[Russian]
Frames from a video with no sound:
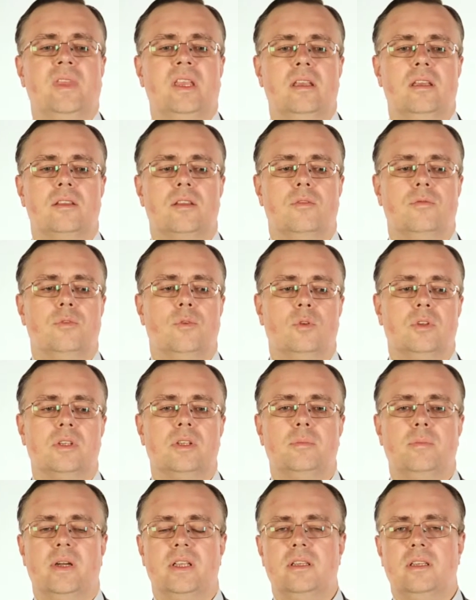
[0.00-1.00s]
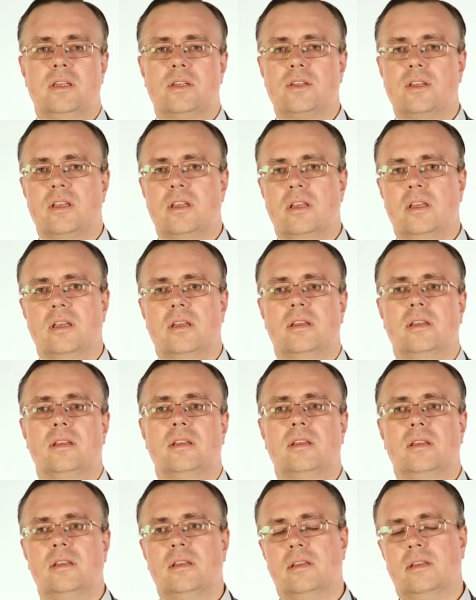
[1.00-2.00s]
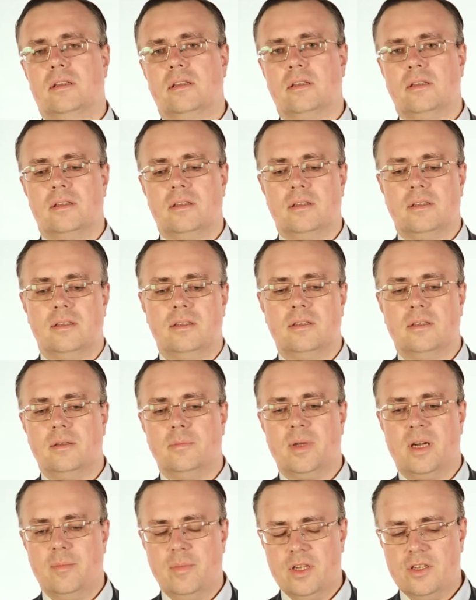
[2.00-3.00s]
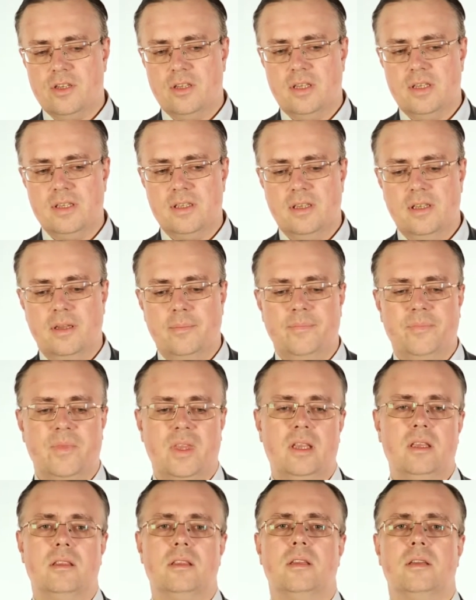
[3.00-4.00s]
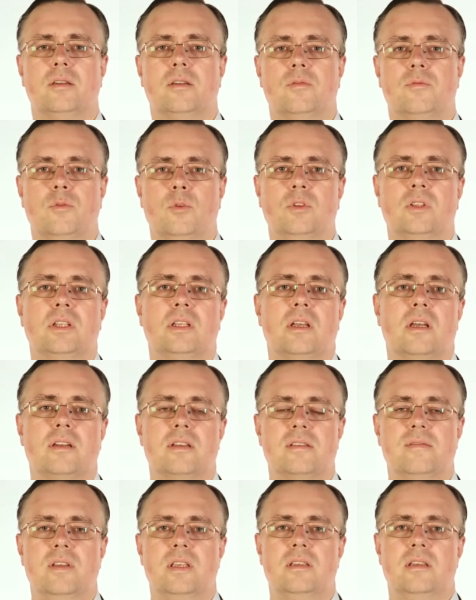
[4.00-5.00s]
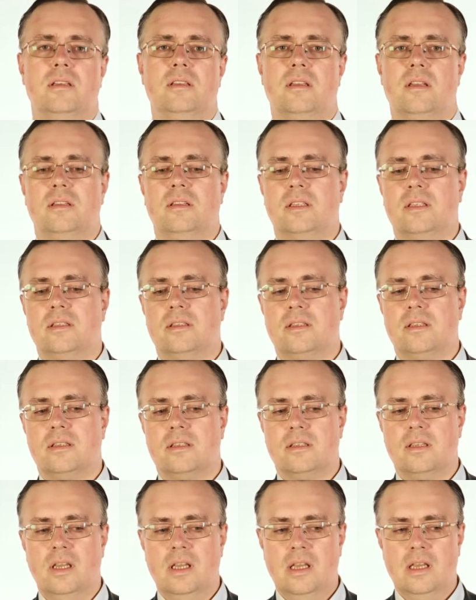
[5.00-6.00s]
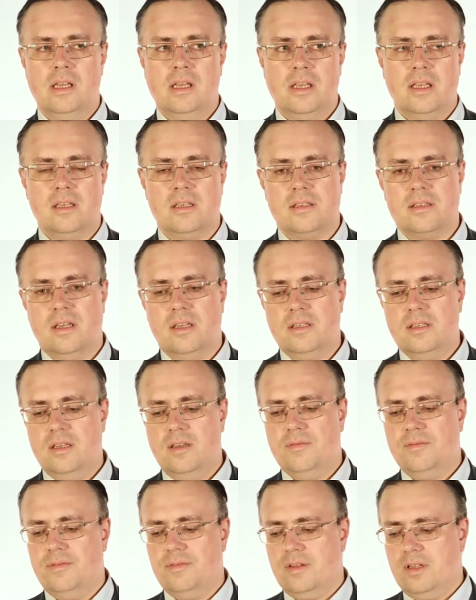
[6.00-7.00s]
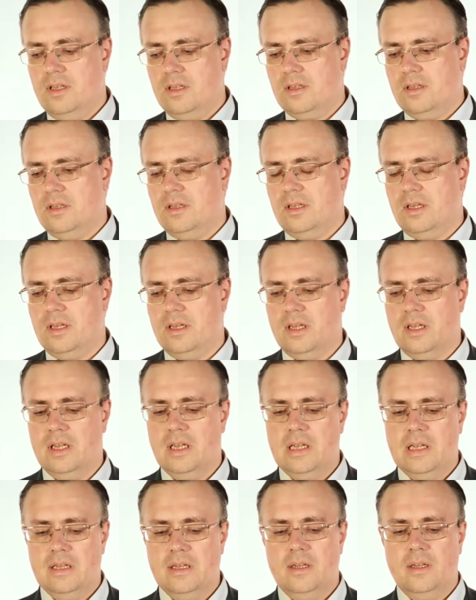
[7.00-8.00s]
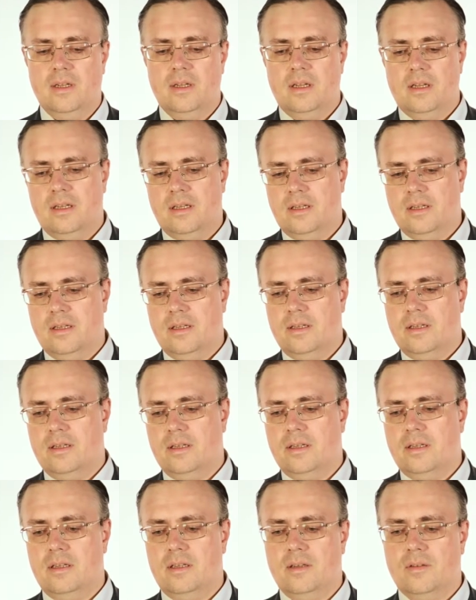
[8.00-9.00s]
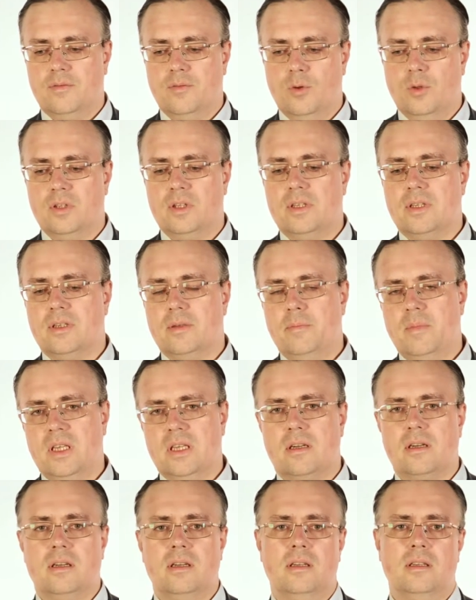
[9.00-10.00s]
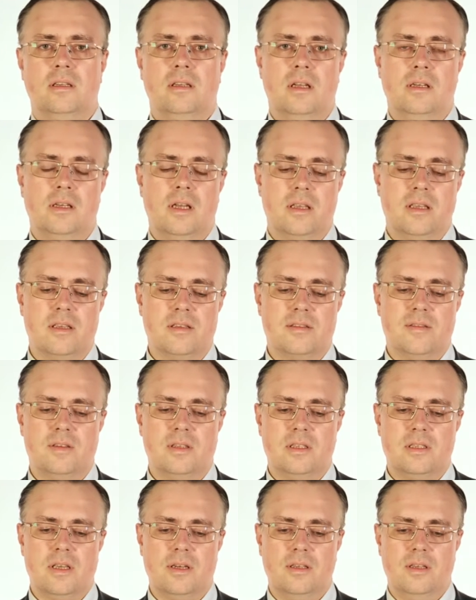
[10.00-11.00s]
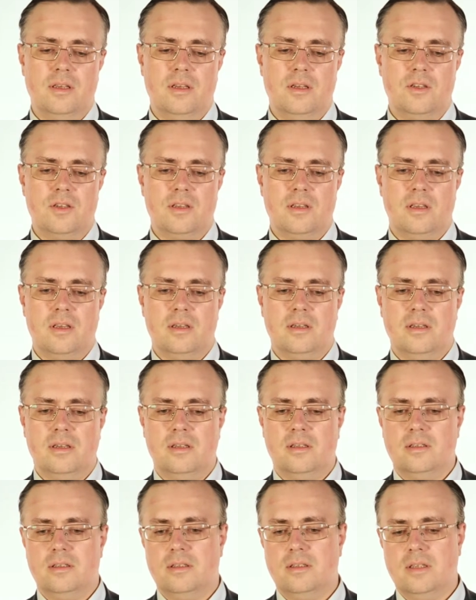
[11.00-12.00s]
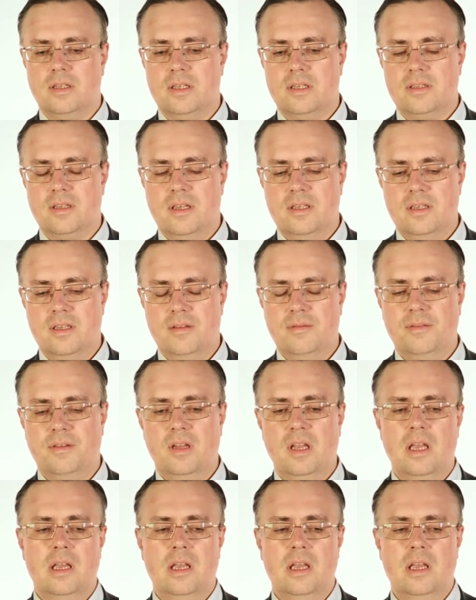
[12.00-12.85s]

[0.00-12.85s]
это фонд поддержки промышленности, это фонд развития интернет инициатив. Это а, фонд «Мир», агентство стратегических э, инициатив